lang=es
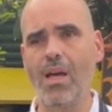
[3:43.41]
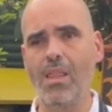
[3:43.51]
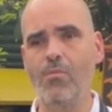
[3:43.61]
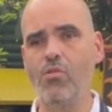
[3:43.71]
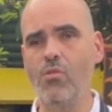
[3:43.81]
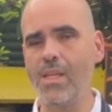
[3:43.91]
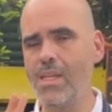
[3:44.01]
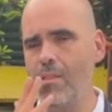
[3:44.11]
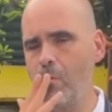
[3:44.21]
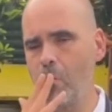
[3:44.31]
hacemos un
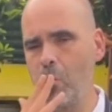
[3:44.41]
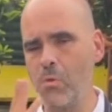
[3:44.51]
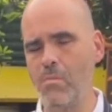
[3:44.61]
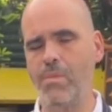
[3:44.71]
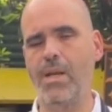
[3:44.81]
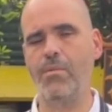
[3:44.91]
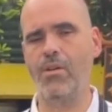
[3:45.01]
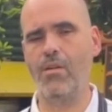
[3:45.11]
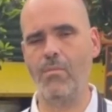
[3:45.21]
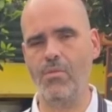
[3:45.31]
asado para
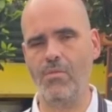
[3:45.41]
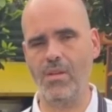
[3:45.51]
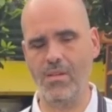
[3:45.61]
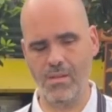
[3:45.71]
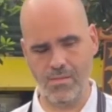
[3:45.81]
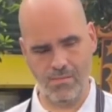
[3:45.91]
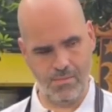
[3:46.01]
ponerlo a prueba.